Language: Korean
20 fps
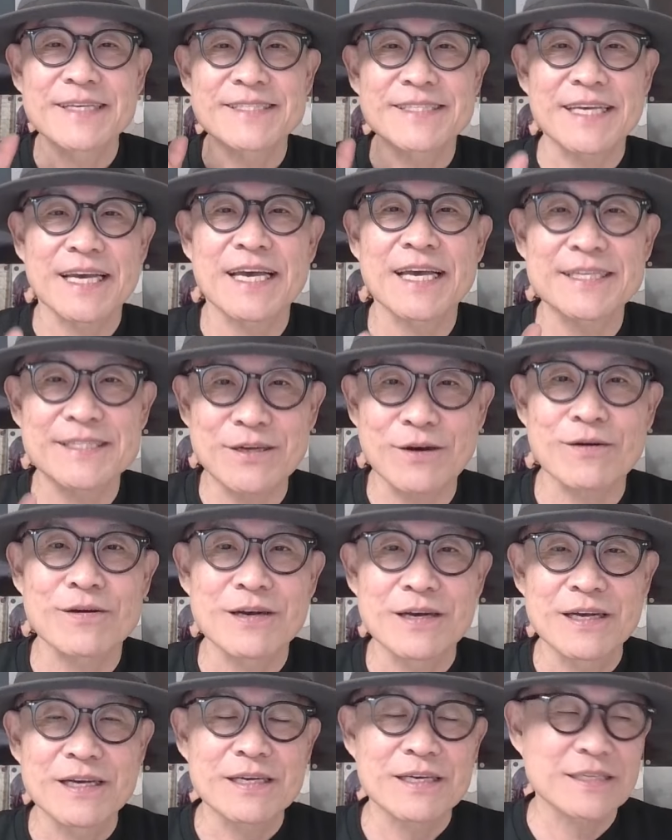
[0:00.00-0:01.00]
재석.
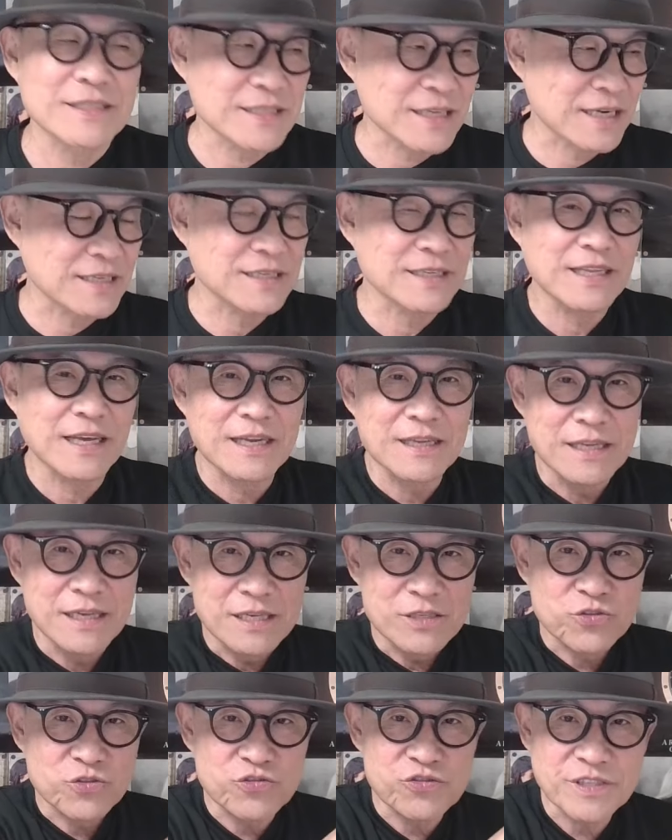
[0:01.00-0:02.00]
그러니까
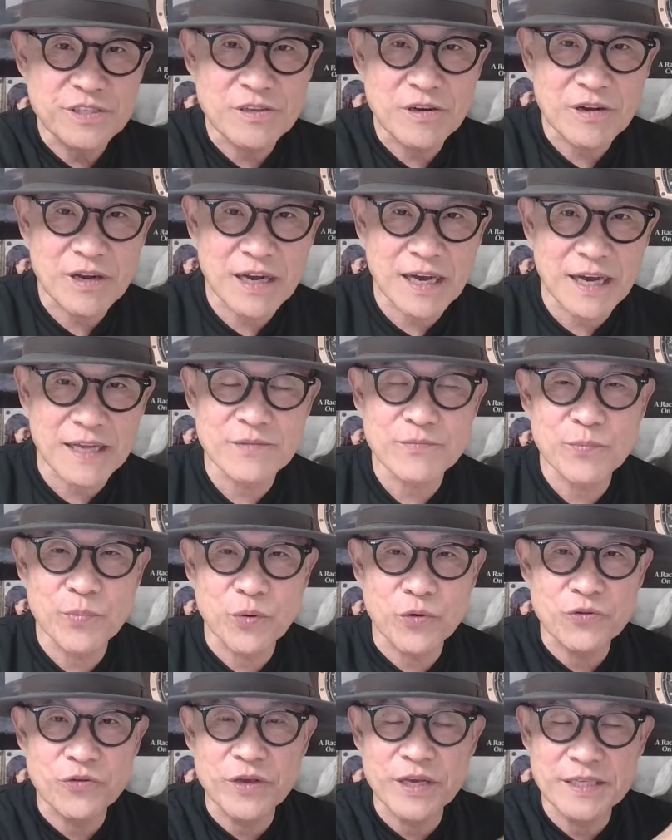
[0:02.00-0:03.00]
그날 출석한
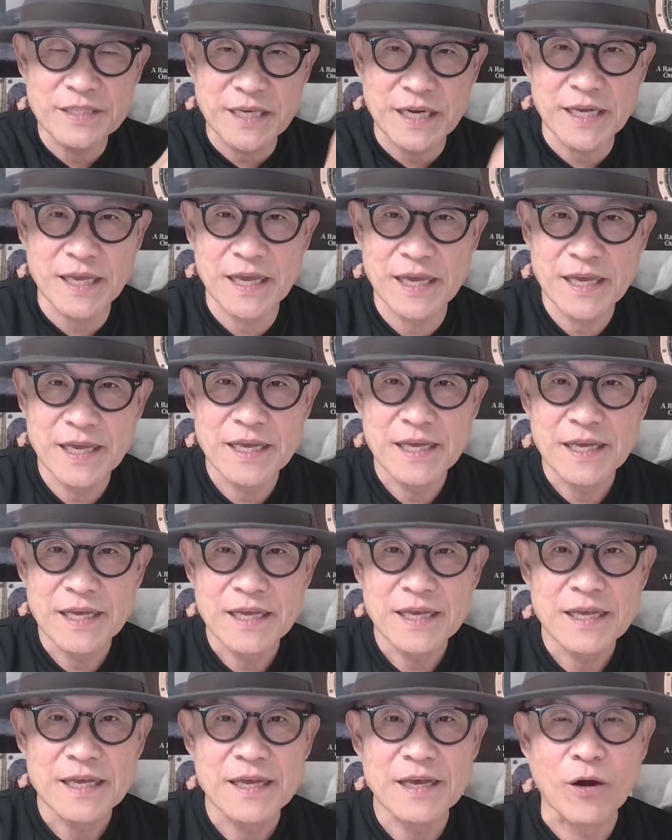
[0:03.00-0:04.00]
본회의장에
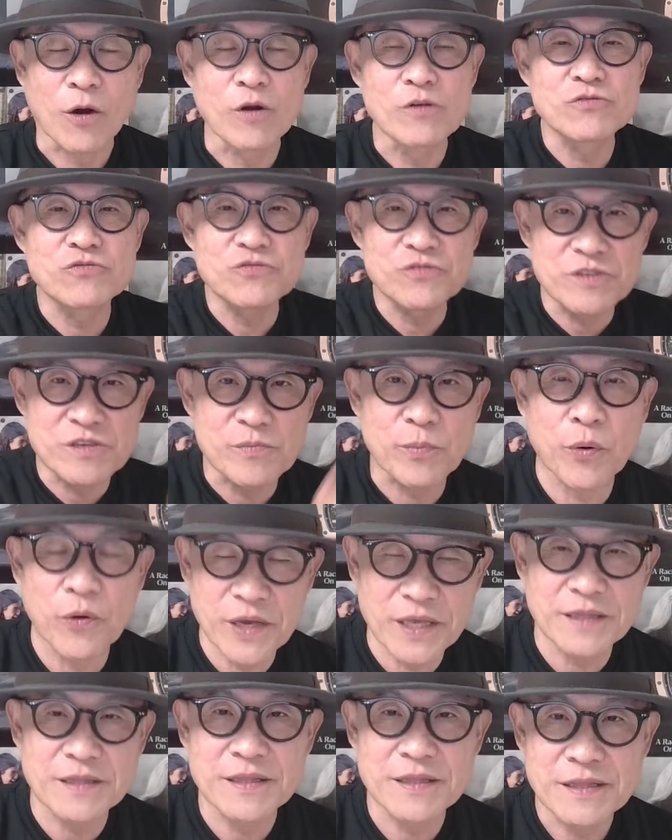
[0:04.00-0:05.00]
예, 얼굴을
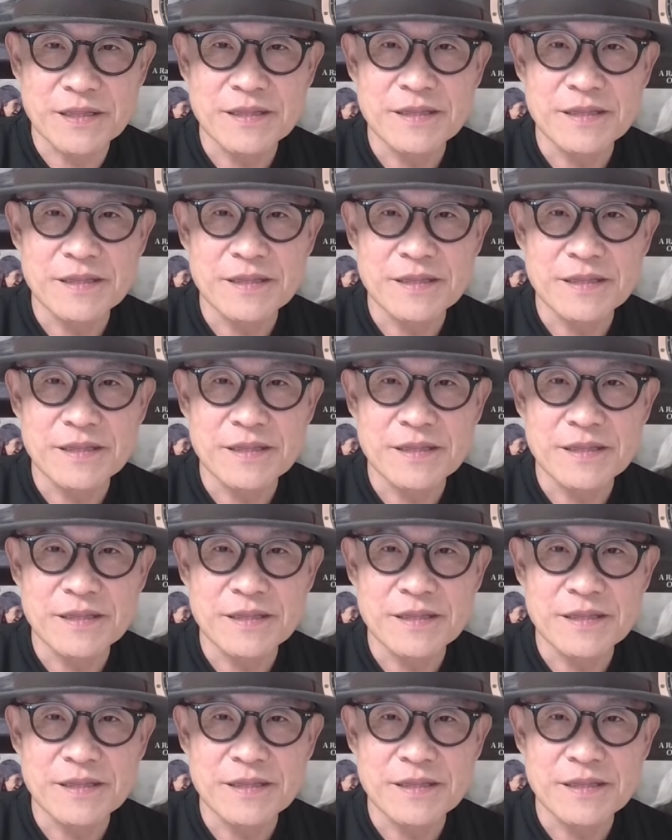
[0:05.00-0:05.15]
보인